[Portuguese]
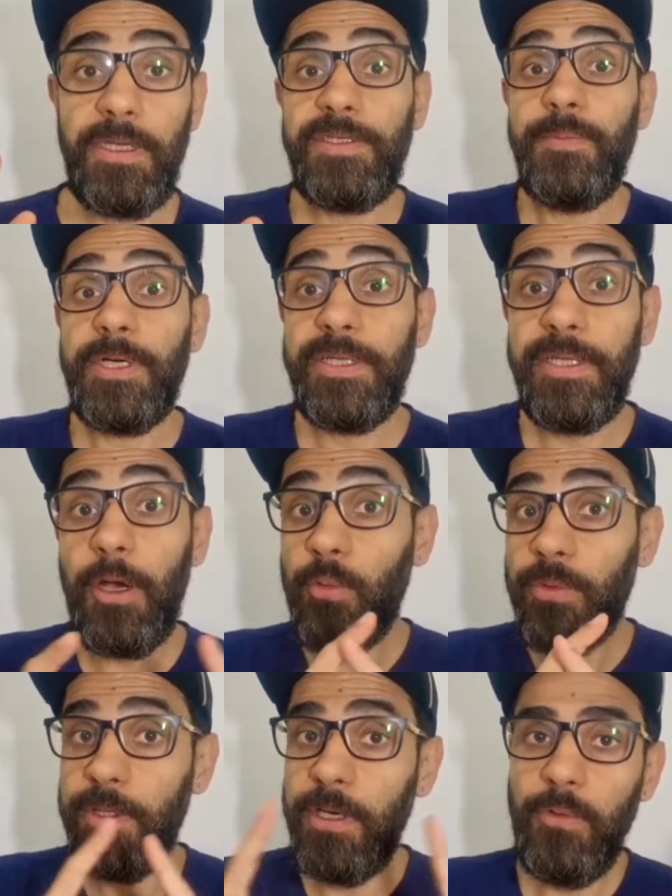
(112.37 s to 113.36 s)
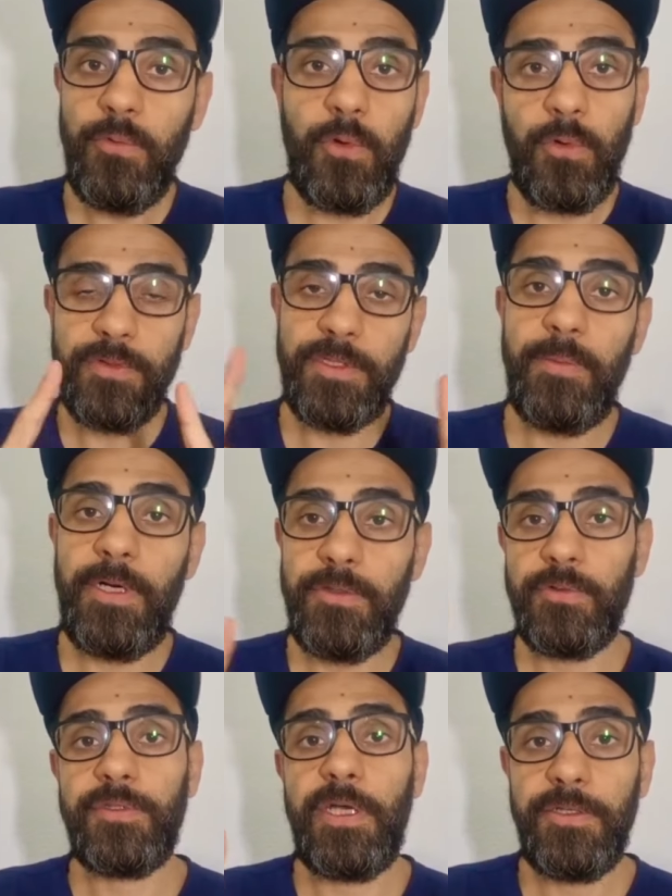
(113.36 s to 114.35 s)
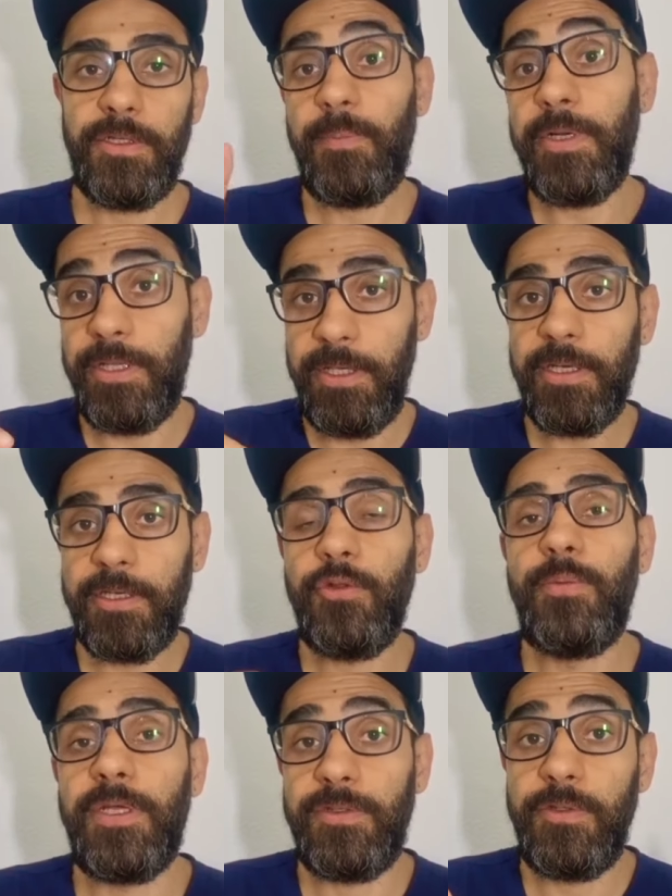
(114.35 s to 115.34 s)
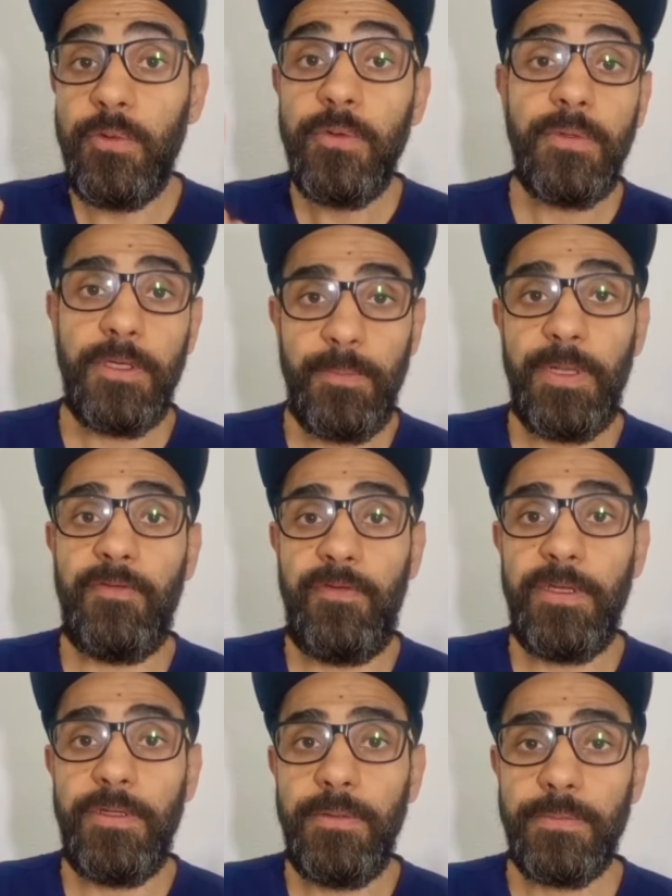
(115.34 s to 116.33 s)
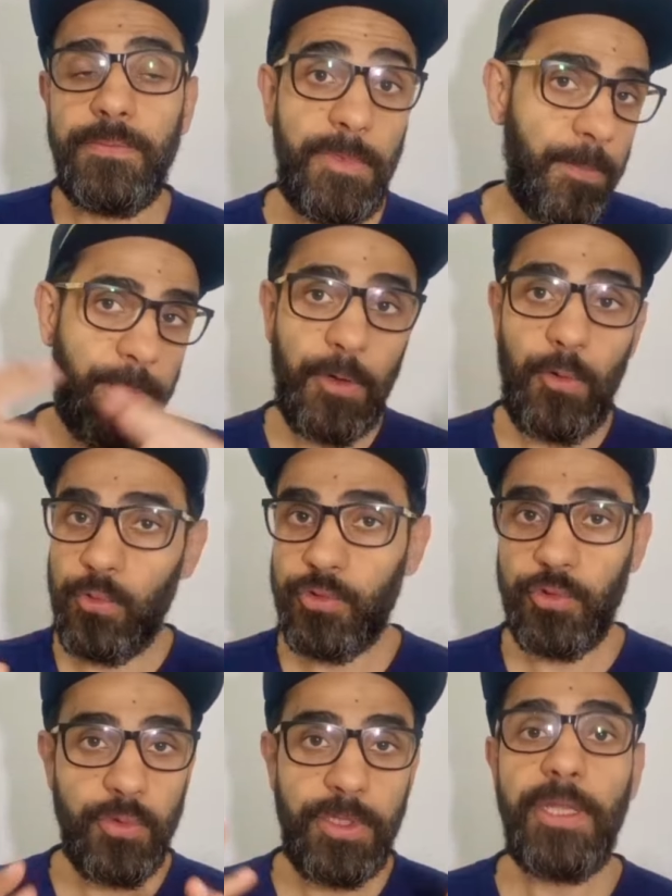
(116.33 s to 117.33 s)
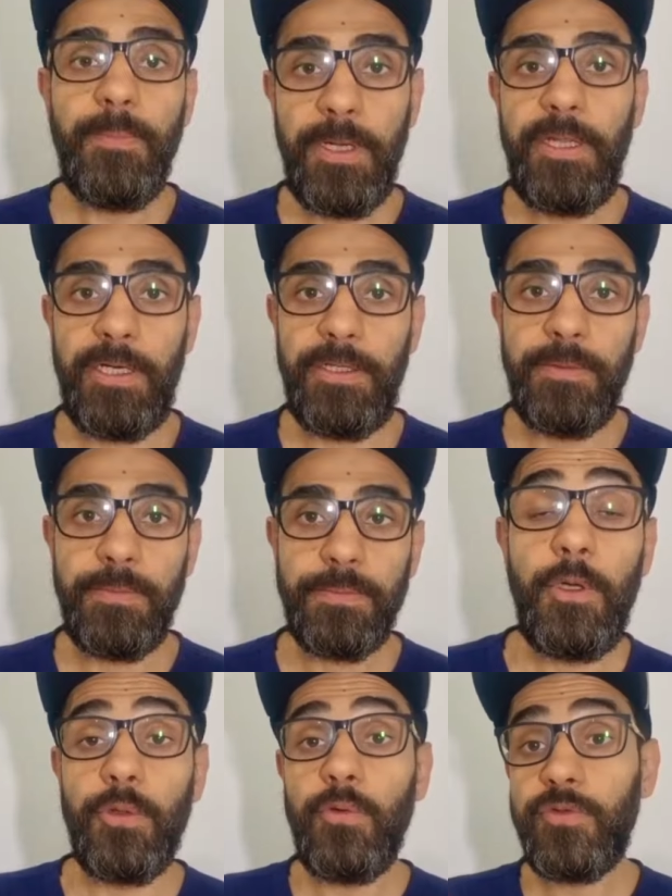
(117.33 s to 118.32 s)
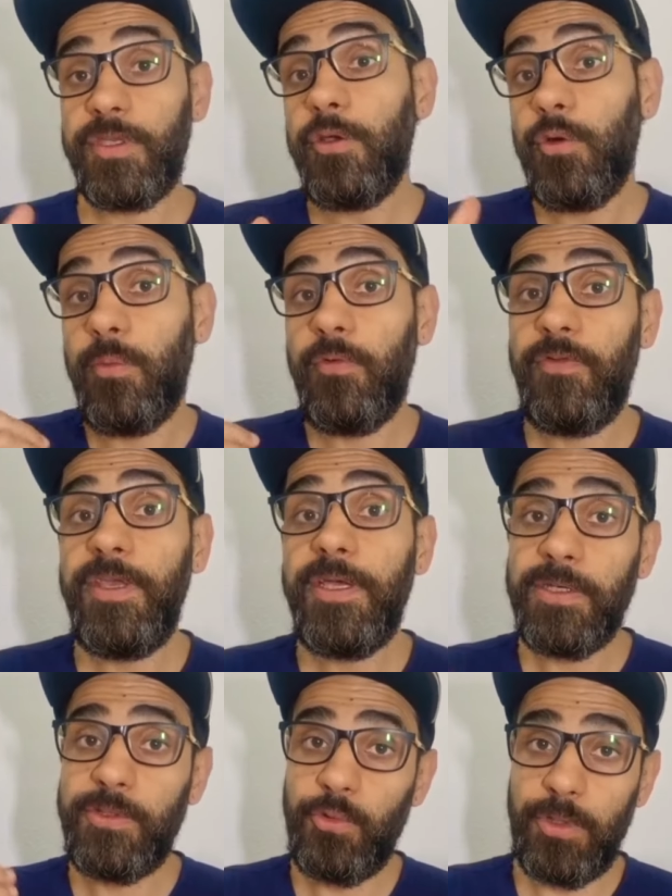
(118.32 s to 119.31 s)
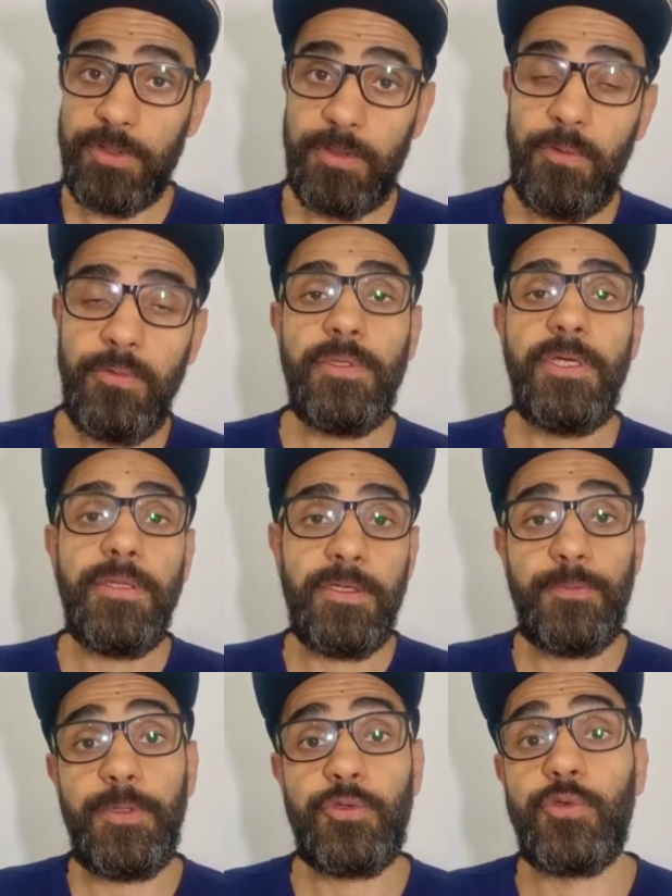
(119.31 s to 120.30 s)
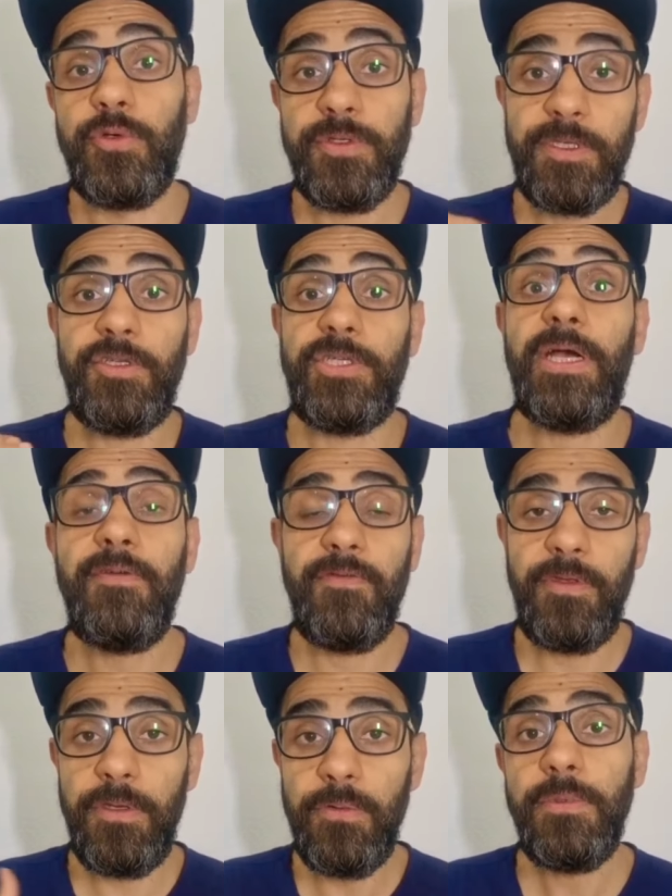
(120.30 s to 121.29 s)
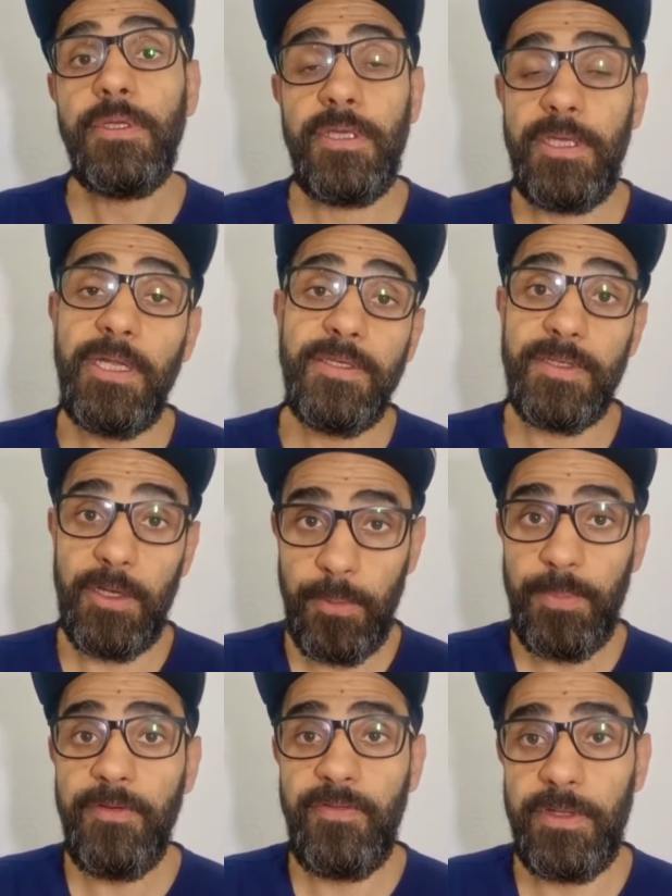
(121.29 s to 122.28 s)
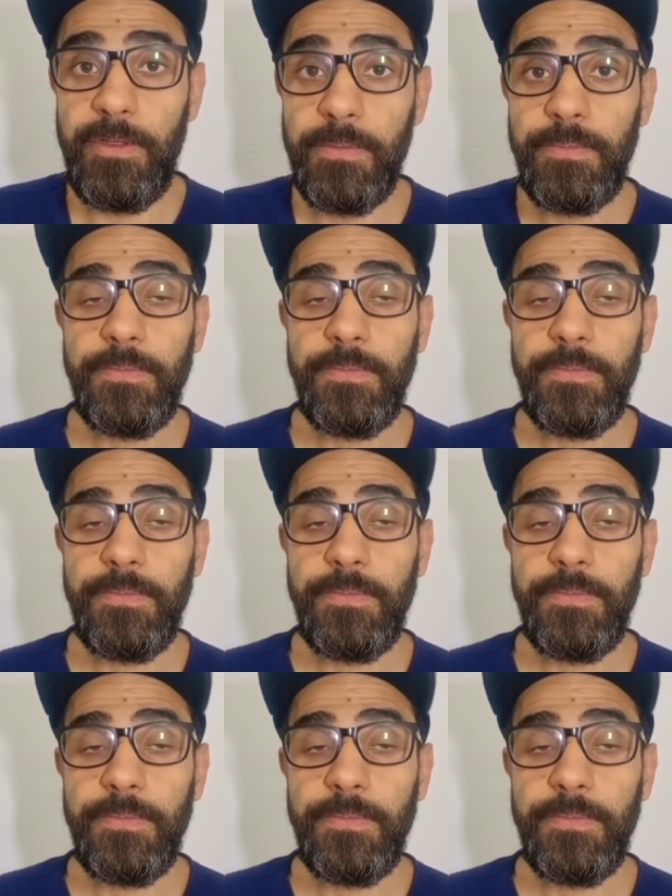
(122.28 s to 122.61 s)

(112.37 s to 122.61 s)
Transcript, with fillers: esse material não consta mais no site da Panini aqui do Brasil, em pré-venda, nem para consulta, nem para nada. Eu não sei como fica a situação né, das pessoas que já haviam realizado a pré-venda,